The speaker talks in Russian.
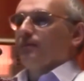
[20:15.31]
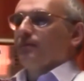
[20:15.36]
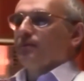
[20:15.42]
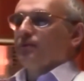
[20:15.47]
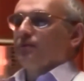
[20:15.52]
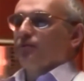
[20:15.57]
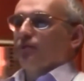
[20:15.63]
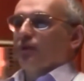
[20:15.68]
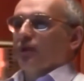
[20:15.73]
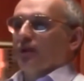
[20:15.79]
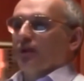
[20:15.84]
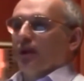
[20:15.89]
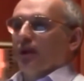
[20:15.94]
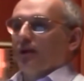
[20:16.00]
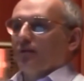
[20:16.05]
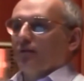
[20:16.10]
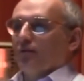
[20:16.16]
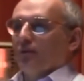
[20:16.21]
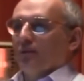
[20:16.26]
Почему
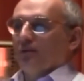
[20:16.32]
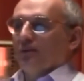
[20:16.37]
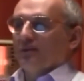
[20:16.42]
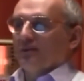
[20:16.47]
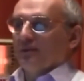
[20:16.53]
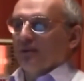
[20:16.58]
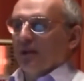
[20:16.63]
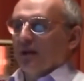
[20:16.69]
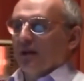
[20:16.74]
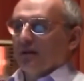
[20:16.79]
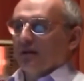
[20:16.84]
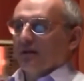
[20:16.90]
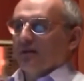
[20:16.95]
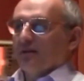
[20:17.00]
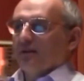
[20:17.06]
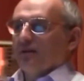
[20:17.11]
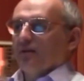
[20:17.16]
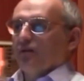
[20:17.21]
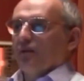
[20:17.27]
тогда, откуда воззела эта
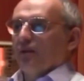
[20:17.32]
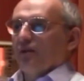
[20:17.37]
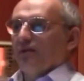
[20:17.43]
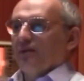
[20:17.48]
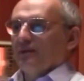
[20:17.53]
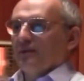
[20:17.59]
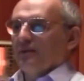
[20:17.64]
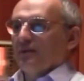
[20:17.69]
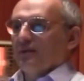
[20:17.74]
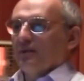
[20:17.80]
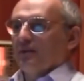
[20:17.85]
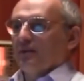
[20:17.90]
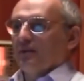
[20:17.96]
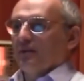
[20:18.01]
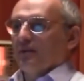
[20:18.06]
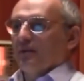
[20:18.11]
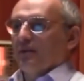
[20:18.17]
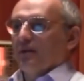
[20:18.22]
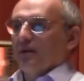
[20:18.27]
теория
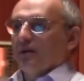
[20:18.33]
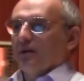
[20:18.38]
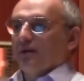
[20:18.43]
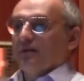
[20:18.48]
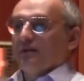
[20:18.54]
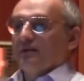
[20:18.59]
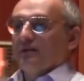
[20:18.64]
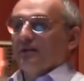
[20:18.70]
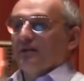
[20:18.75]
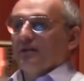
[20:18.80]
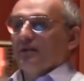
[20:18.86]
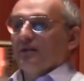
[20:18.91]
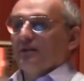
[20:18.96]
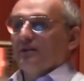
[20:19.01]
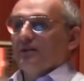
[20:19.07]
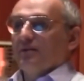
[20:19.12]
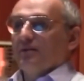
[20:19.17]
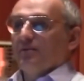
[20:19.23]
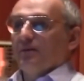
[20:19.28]
возникла? Она возникла
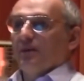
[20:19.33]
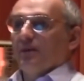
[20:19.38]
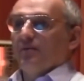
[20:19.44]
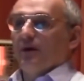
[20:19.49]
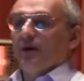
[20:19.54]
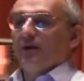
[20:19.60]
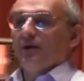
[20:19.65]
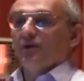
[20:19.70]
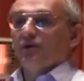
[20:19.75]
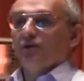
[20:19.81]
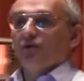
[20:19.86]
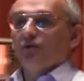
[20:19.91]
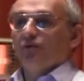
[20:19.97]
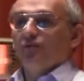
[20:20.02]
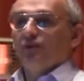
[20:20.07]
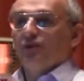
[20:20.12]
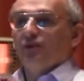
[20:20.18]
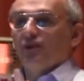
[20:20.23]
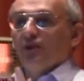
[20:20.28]
из непонимания, что у
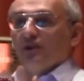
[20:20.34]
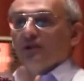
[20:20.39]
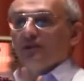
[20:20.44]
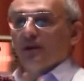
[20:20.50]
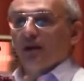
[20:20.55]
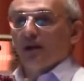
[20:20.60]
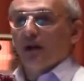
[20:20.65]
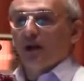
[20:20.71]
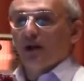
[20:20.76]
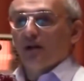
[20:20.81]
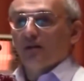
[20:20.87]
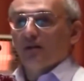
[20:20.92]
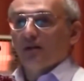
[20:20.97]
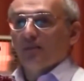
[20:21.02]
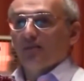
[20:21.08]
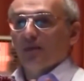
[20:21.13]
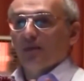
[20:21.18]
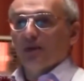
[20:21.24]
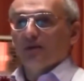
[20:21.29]
пищи есть
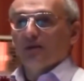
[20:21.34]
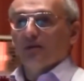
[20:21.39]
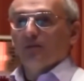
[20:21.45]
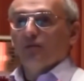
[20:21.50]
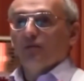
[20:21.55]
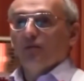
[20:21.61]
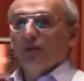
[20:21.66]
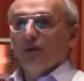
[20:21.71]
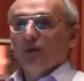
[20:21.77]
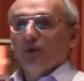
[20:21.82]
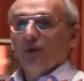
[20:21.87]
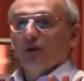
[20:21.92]
характер, поэтому